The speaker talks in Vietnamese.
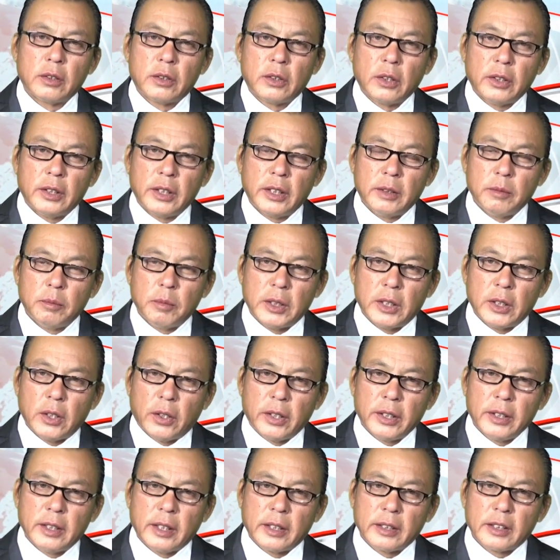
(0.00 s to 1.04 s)
cho nên mình
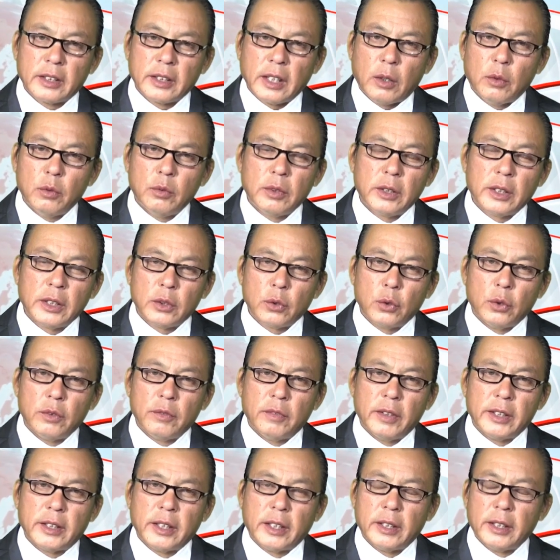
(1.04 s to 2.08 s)
nói là xong cái tuổi
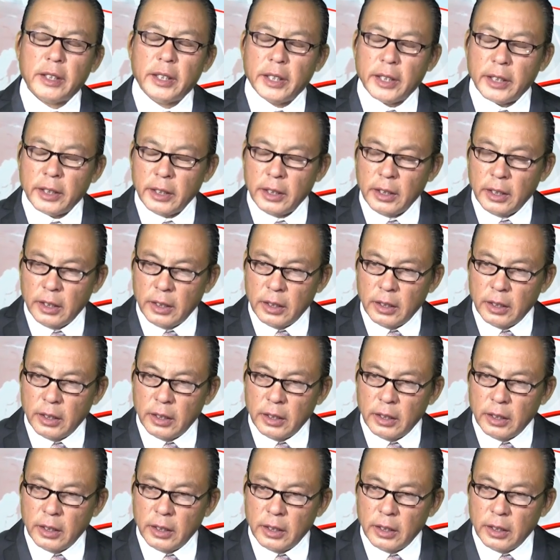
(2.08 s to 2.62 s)
vị thành niên